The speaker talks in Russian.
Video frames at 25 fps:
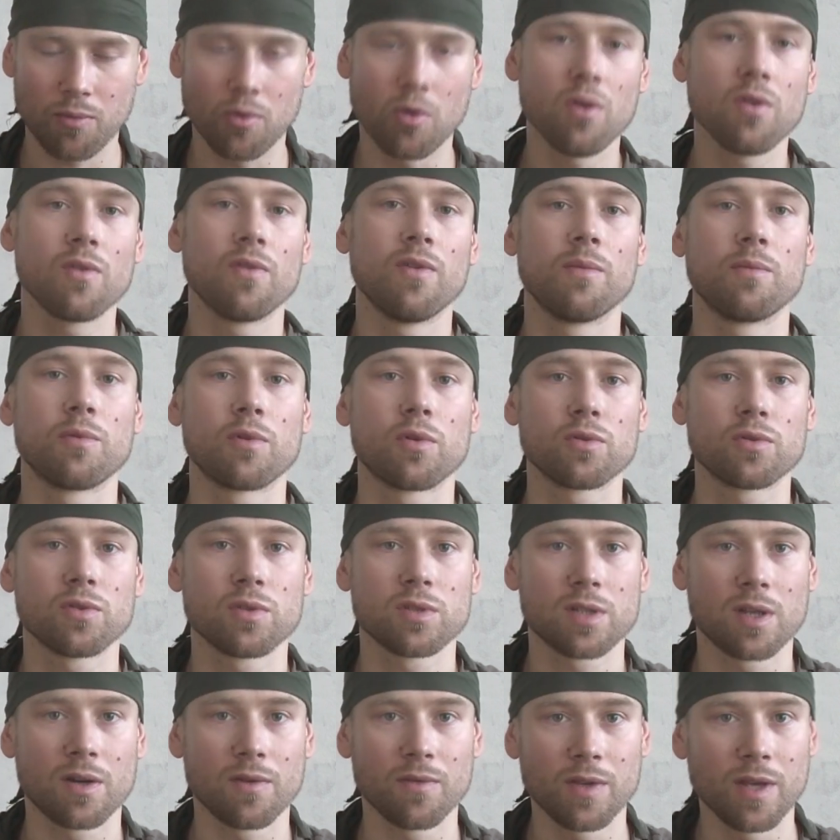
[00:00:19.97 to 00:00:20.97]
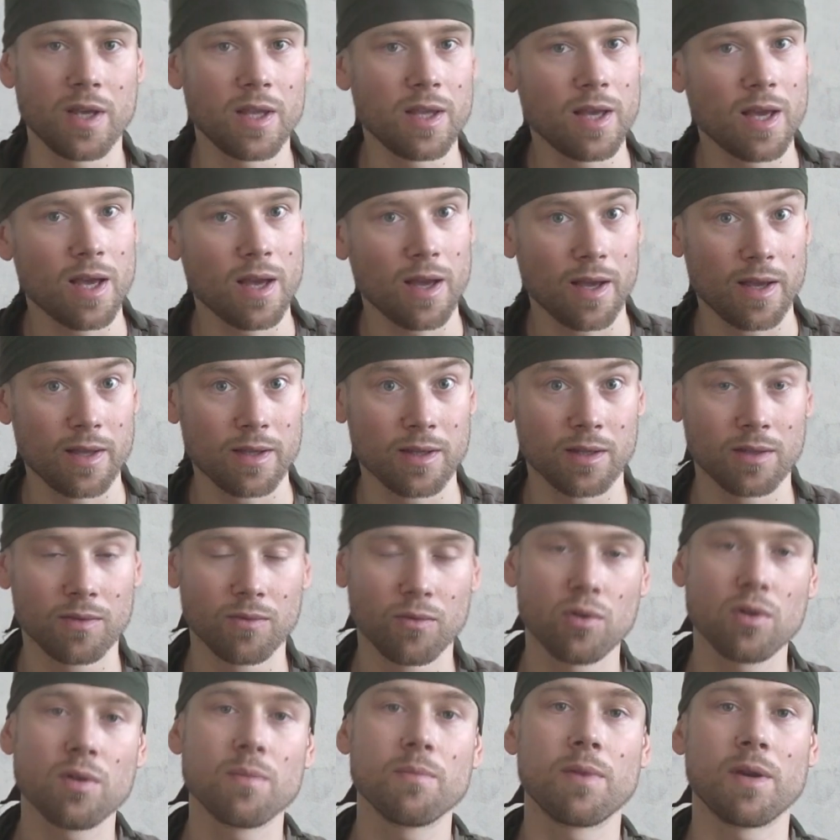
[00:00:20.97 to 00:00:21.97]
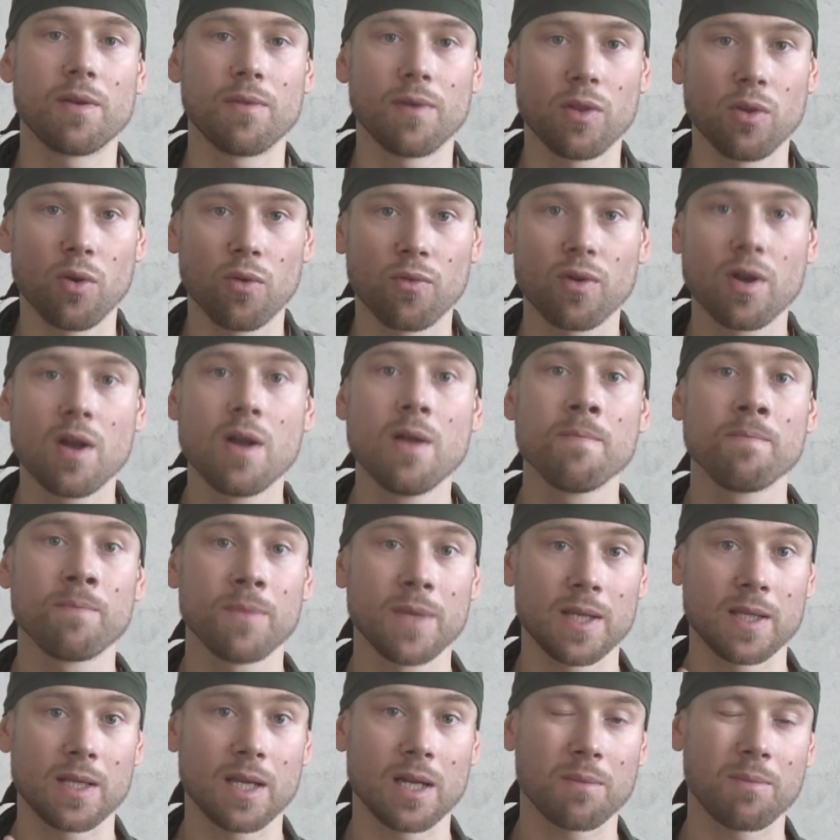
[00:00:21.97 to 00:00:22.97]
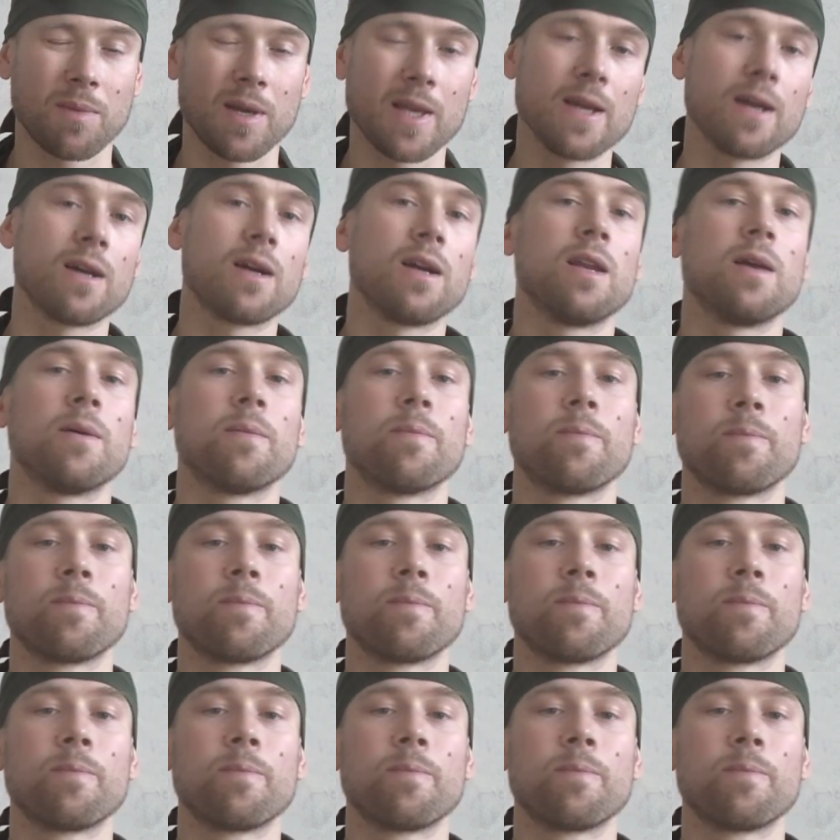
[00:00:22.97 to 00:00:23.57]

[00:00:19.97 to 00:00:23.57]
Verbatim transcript: по вопросу сравнения этих двух приводов. Итак, поехали!